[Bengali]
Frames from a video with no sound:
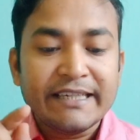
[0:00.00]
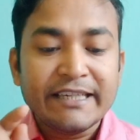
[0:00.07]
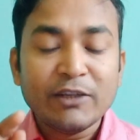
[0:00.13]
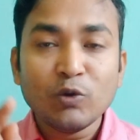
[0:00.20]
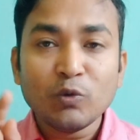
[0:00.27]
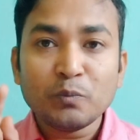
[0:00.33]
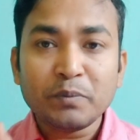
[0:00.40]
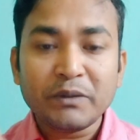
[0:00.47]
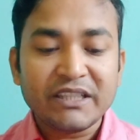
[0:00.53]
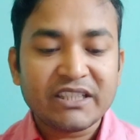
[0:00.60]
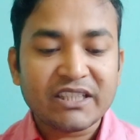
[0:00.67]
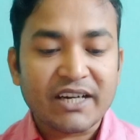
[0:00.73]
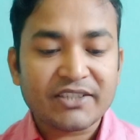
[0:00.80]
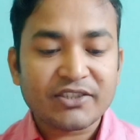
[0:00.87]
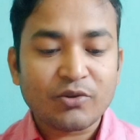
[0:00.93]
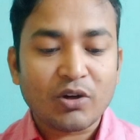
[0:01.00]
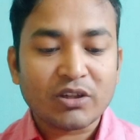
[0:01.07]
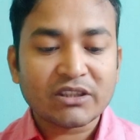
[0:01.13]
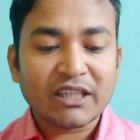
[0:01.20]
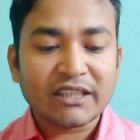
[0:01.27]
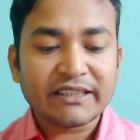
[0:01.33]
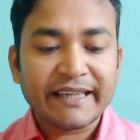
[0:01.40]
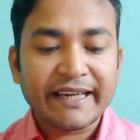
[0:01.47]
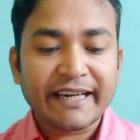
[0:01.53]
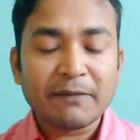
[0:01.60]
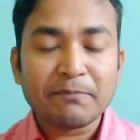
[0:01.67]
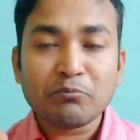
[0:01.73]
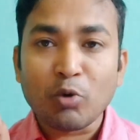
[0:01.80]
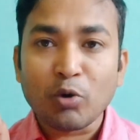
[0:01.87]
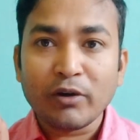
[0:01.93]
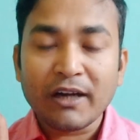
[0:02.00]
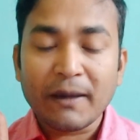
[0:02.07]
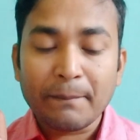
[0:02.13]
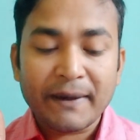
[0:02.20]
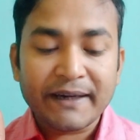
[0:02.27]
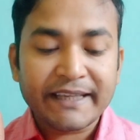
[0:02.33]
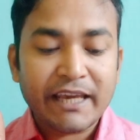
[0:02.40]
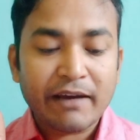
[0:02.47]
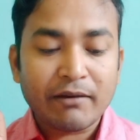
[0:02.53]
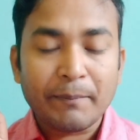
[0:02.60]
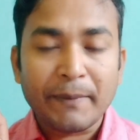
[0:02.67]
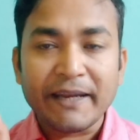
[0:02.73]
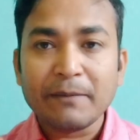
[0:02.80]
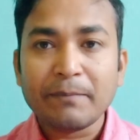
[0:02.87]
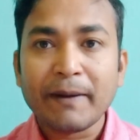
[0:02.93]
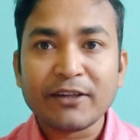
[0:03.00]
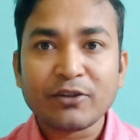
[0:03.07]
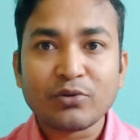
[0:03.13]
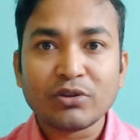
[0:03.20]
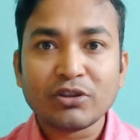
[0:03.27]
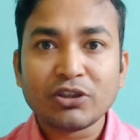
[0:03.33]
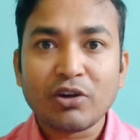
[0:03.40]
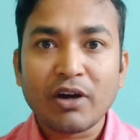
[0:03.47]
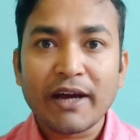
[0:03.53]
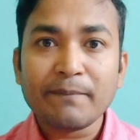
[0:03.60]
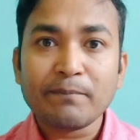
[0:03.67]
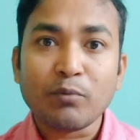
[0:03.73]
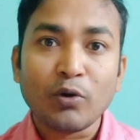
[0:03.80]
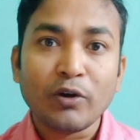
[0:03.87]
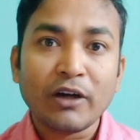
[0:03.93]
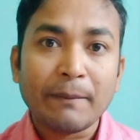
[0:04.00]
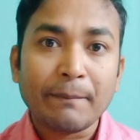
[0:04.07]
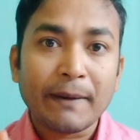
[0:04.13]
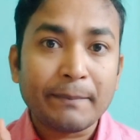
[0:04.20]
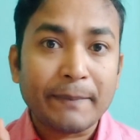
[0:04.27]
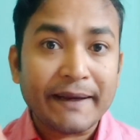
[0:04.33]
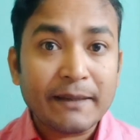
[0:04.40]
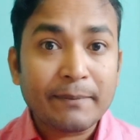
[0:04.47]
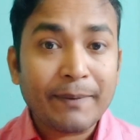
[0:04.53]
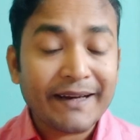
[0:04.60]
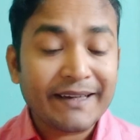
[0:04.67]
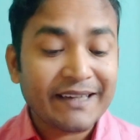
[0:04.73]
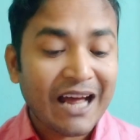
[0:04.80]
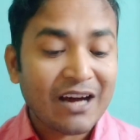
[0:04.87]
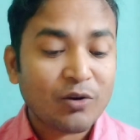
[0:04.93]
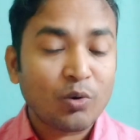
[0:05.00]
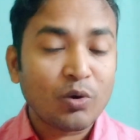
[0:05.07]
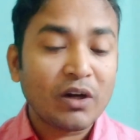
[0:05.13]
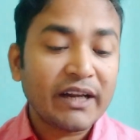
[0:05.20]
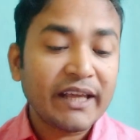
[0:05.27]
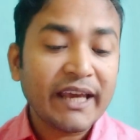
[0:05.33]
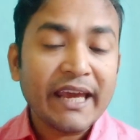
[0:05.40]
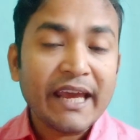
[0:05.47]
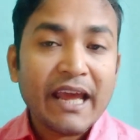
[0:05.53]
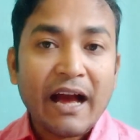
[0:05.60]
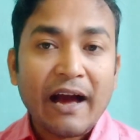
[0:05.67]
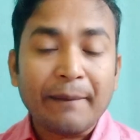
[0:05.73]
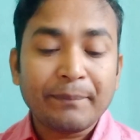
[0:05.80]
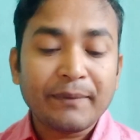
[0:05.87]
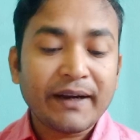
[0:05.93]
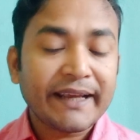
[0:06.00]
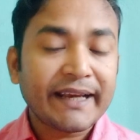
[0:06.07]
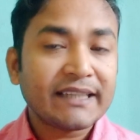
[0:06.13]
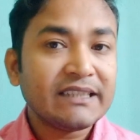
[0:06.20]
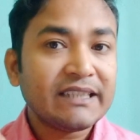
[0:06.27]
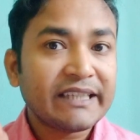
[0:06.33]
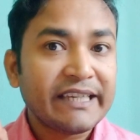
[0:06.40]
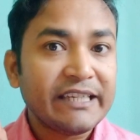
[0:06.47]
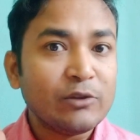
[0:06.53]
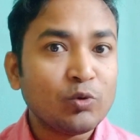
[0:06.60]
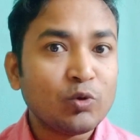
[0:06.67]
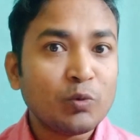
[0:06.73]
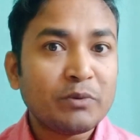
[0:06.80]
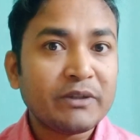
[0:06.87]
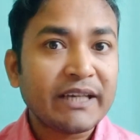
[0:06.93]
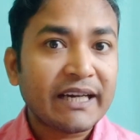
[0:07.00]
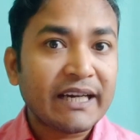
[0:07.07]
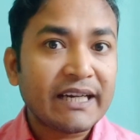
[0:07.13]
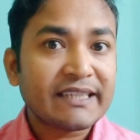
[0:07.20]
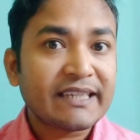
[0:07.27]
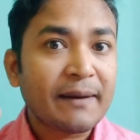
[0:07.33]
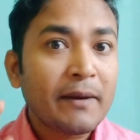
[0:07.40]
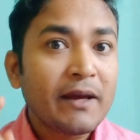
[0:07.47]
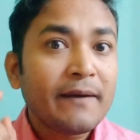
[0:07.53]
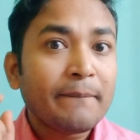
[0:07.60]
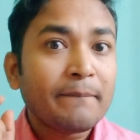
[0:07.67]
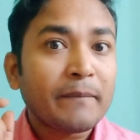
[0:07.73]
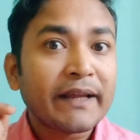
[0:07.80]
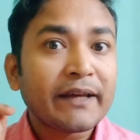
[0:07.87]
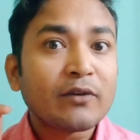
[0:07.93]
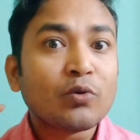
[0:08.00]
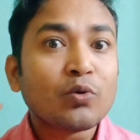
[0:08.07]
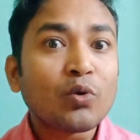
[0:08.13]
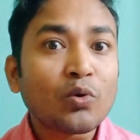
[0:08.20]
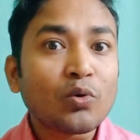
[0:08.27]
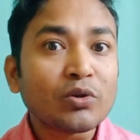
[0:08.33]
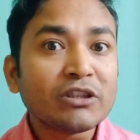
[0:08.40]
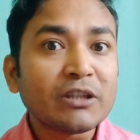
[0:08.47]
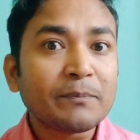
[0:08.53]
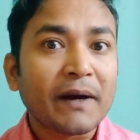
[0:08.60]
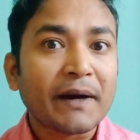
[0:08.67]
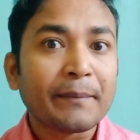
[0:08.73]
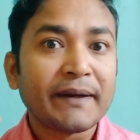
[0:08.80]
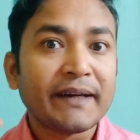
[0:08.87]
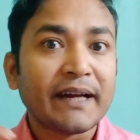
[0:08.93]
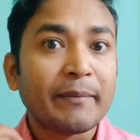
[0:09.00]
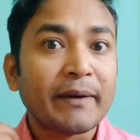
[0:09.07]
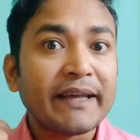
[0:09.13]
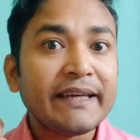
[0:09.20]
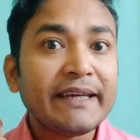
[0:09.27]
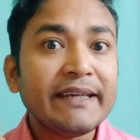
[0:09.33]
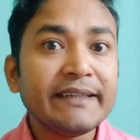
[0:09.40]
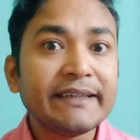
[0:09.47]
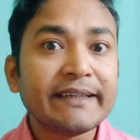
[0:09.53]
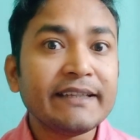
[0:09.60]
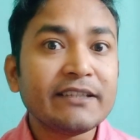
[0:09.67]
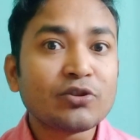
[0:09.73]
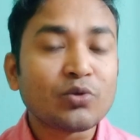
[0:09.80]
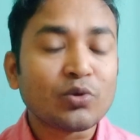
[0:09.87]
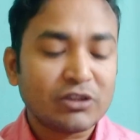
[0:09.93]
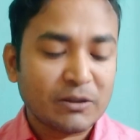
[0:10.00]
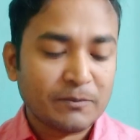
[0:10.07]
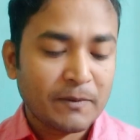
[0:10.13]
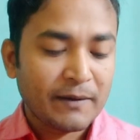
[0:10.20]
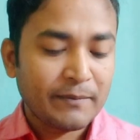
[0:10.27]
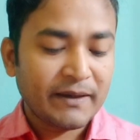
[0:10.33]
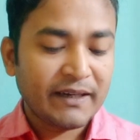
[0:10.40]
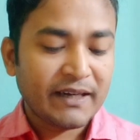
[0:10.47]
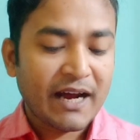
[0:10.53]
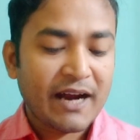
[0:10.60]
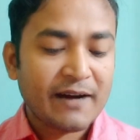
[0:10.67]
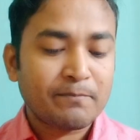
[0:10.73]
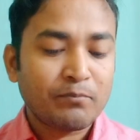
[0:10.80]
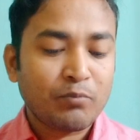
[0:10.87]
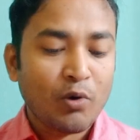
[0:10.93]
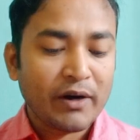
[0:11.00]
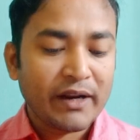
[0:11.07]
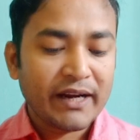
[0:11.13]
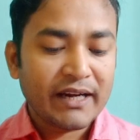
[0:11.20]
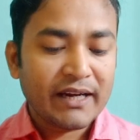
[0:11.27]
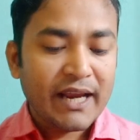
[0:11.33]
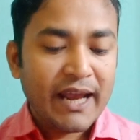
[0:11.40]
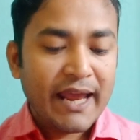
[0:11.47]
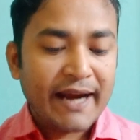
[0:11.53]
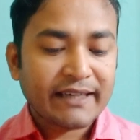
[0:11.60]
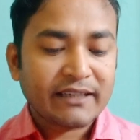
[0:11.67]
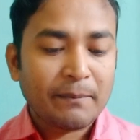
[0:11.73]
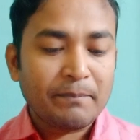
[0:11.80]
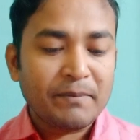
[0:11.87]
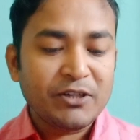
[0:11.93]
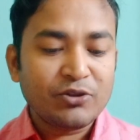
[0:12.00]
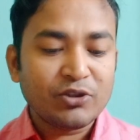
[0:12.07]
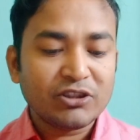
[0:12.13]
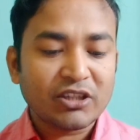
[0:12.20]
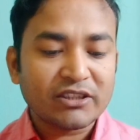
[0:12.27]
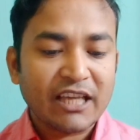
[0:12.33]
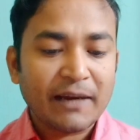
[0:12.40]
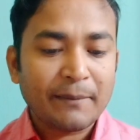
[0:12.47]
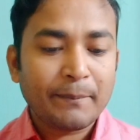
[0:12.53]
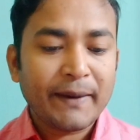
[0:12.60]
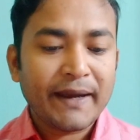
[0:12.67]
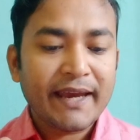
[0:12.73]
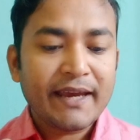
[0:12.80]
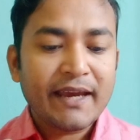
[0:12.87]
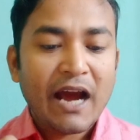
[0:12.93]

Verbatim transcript: নিউ ফিচার্স অর্থাৎ এখানে ফোন নাম্বার কীভাবে ভেরিফাইড করতে হয় ফোন নাম্বার ভেরিফাই না করলে আপনারা এখান থেকে ইউটিউব চ্যানেলটা মানে গ্রো করতে পারবেন না মানে ইনক্রিজ করতে পারবেন না আর পরের একটা ভিডিও দেওয়া থাকবে